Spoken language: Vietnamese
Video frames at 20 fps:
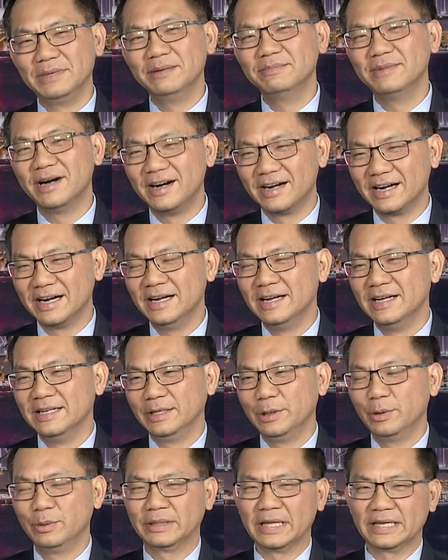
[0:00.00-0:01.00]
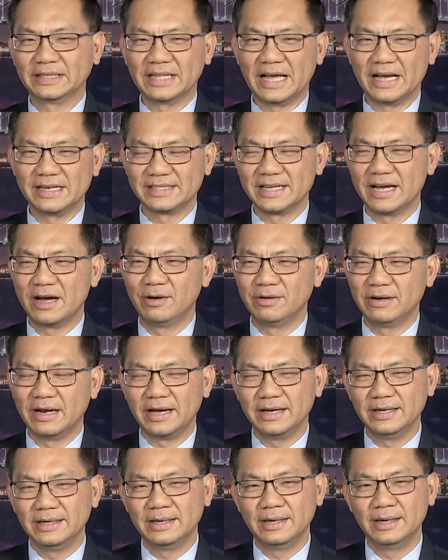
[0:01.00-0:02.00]
biếm hơn á thì chúng ta tại sao
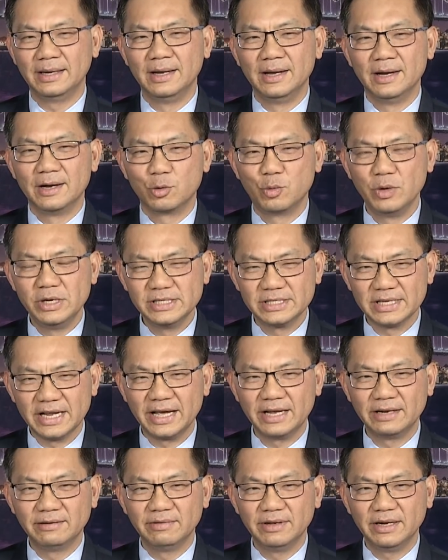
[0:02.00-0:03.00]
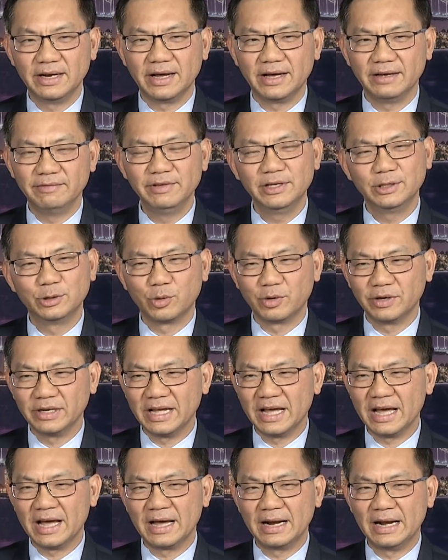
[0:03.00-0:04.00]
lại ờ, Queensland với lại
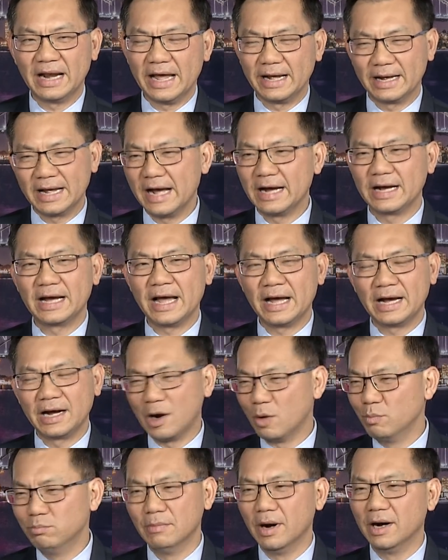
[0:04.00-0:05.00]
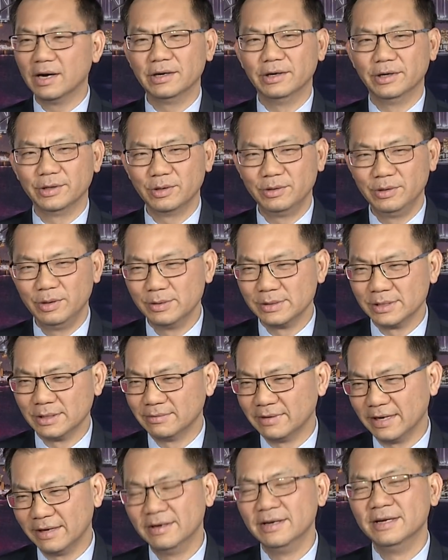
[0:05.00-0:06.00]
Victoria lại khăng khăng không mở cửa cho New
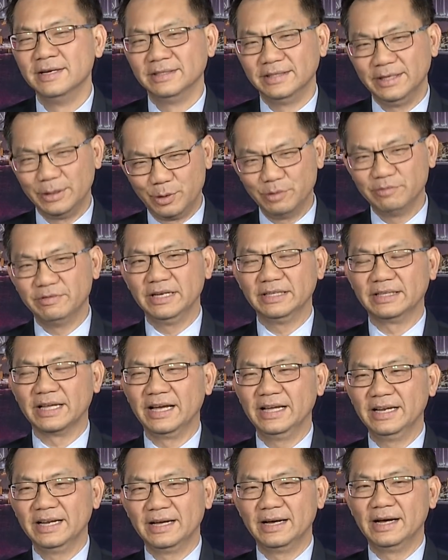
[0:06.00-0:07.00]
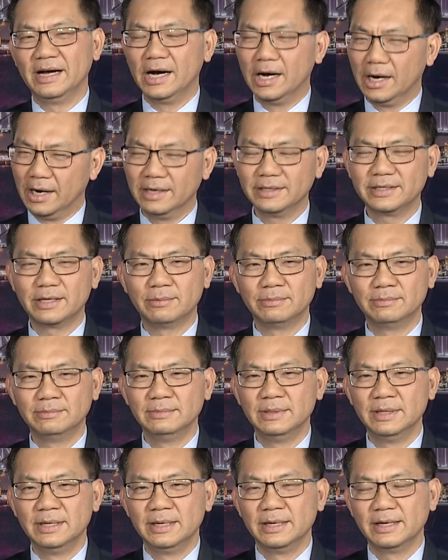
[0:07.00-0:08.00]
South Wales thì quý vị thấy là ở
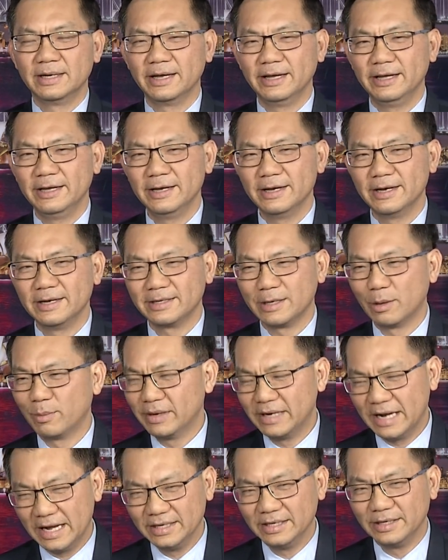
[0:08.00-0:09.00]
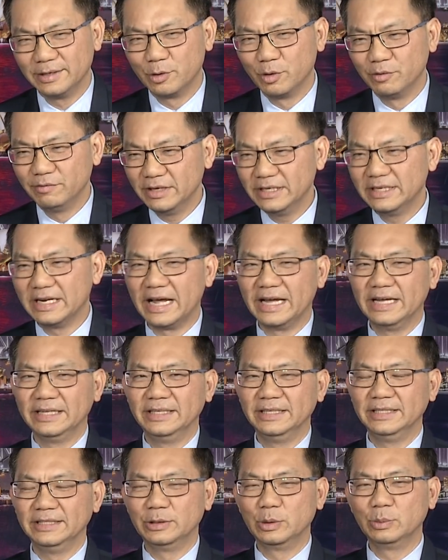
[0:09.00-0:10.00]
trong cái trong cái đại dịch Covid này
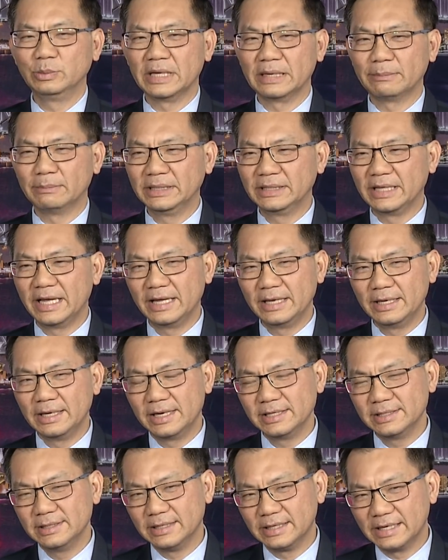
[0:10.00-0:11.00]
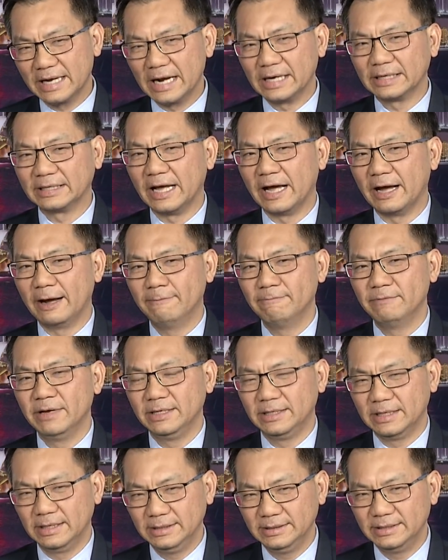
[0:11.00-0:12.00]
thì chúng ta mới thấy những cái sự căng thẳng về
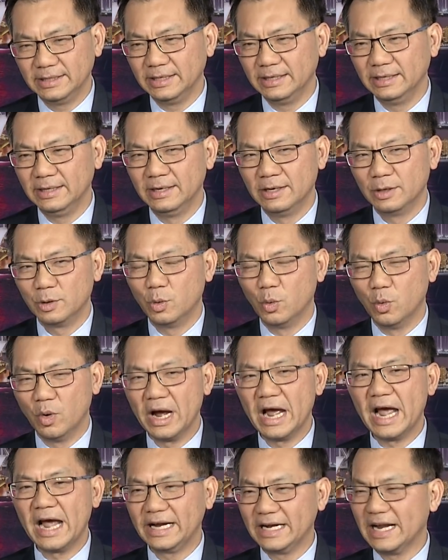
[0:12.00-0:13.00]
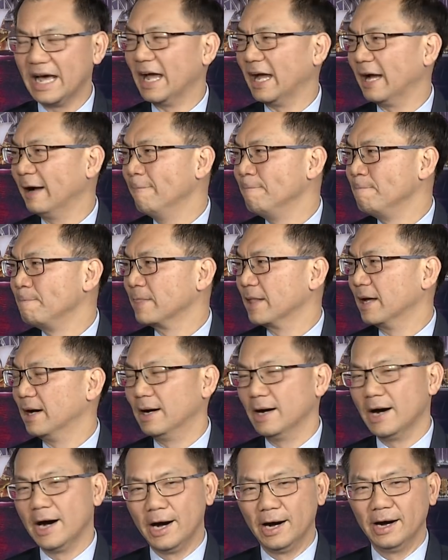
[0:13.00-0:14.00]
chính trị của hai đảng vâng.
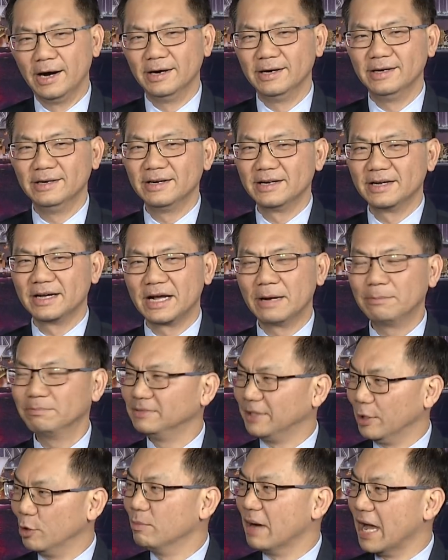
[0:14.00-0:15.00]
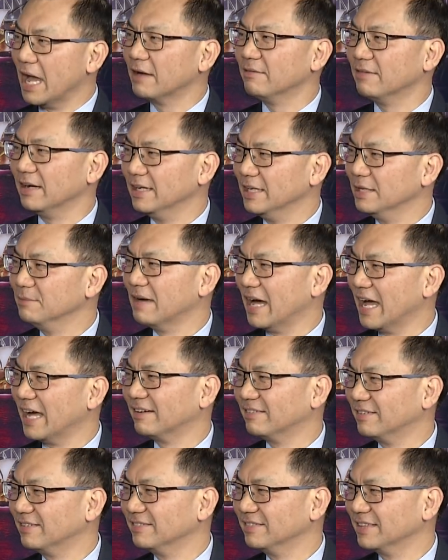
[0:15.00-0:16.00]
Ờ, ở, cấp tiểu bang và liên
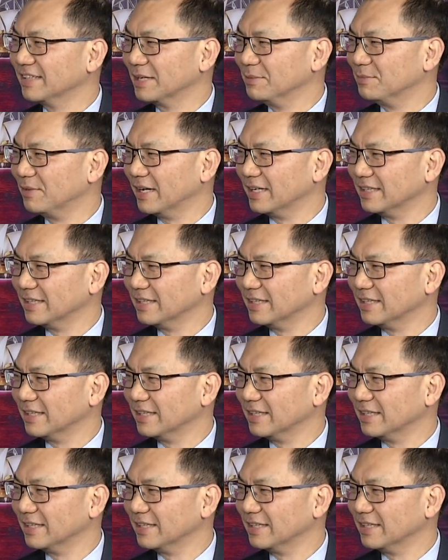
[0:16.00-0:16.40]
bang không? Và